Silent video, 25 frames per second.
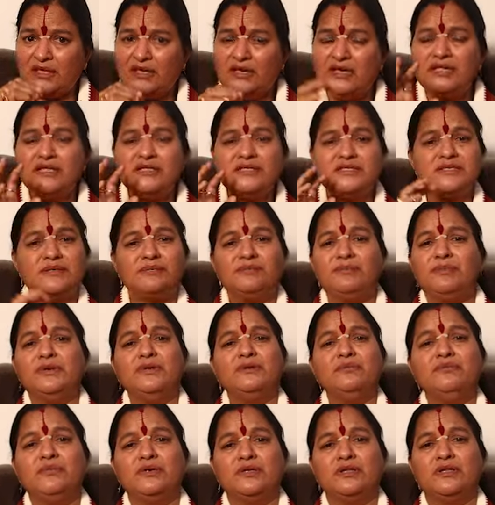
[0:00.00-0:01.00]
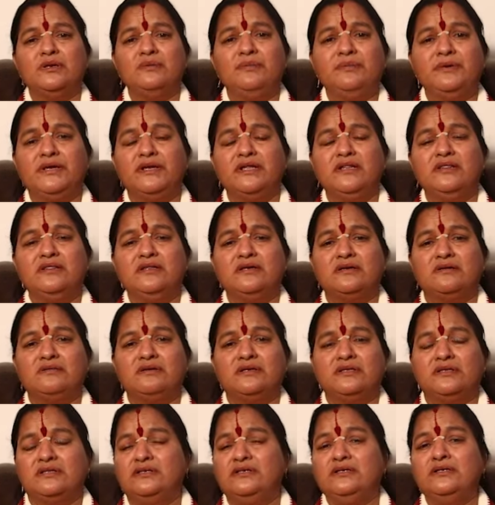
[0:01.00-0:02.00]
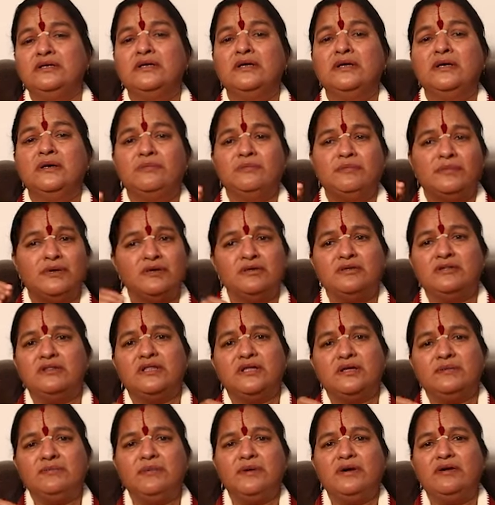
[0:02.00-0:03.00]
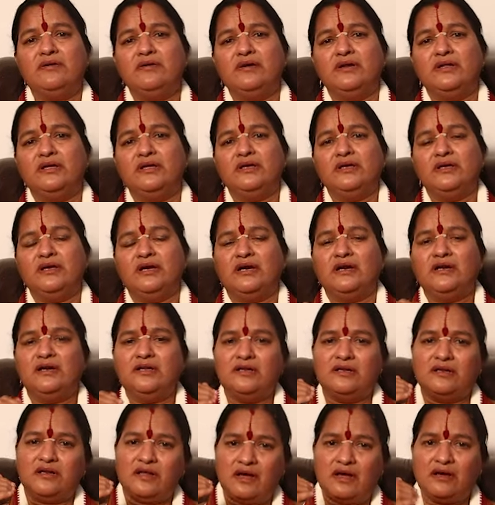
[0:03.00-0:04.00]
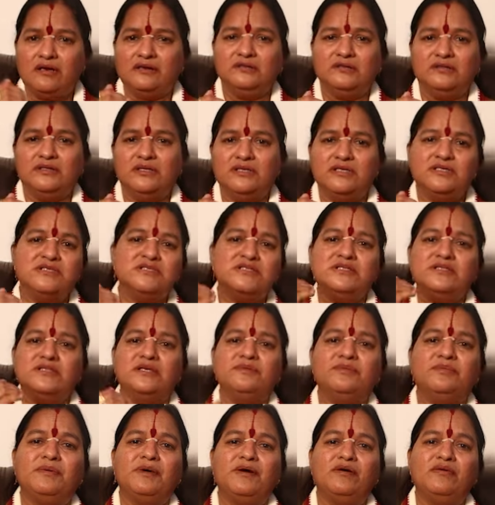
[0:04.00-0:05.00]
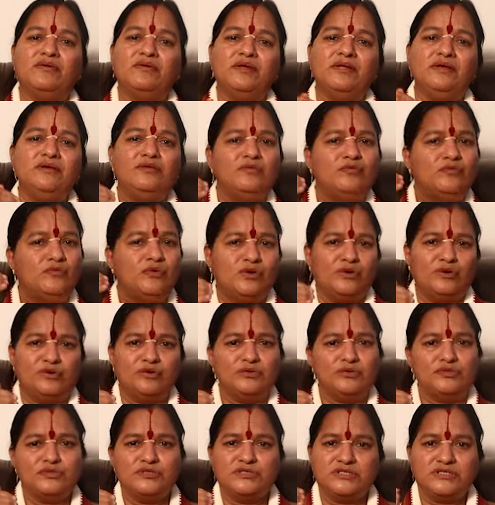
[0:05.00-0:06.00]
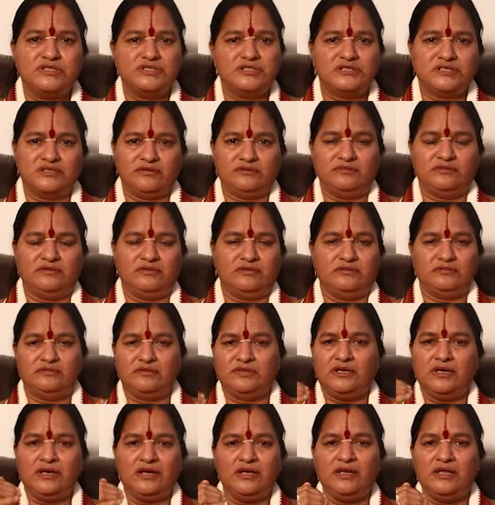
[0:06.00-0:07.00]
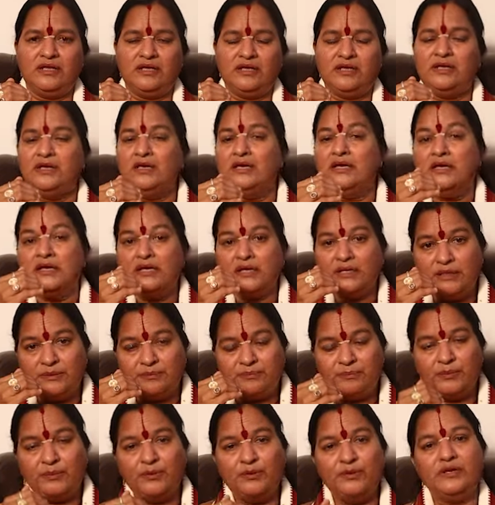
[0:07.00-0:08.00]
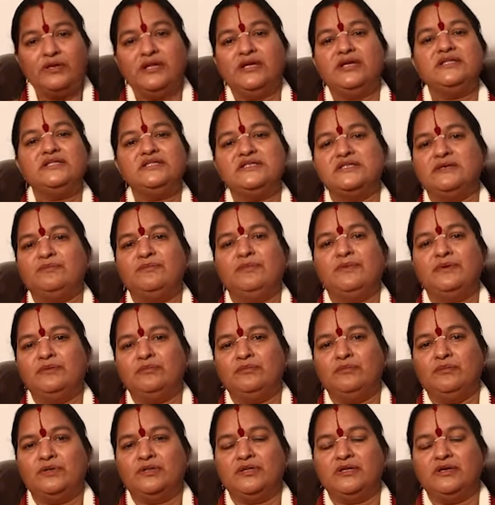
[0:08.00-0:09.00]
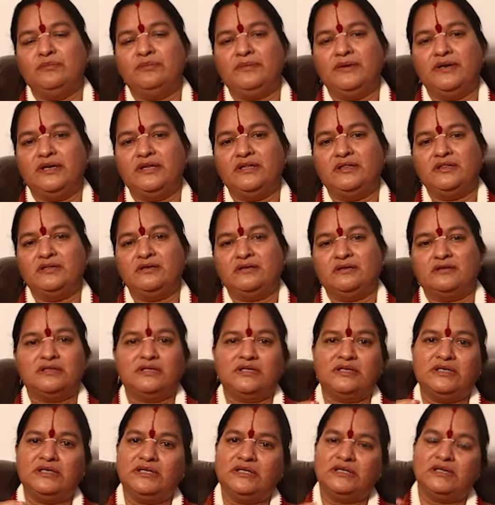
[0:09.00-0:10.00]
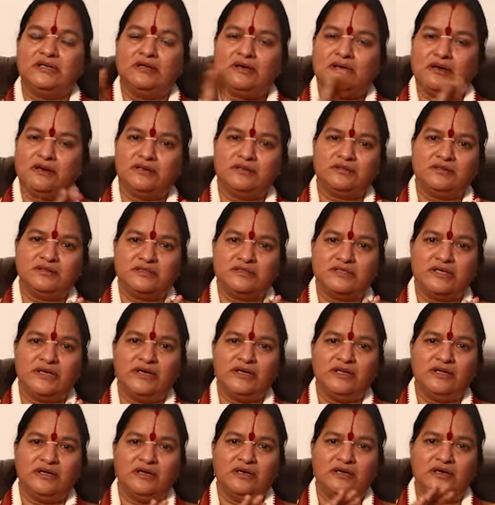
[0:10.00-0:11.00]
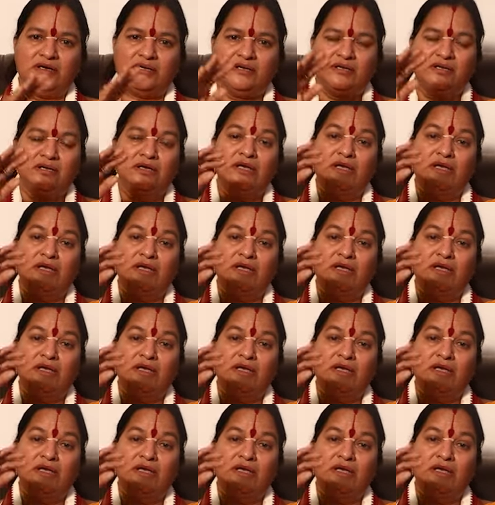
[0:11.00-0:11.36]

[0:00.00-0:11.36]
నేను చెప్పడం మొదలుపెట్టిన తర్వాత మనం దీపావళి అంటే నాకు తెలిసి దీపావళి ఒకరోజు చేసేవారు కానీ ఇప్పుడు నేను చెప్పడం మొదలుపెట్టిన తర్వాత అంటే నార్త్ సైడ్ కానీ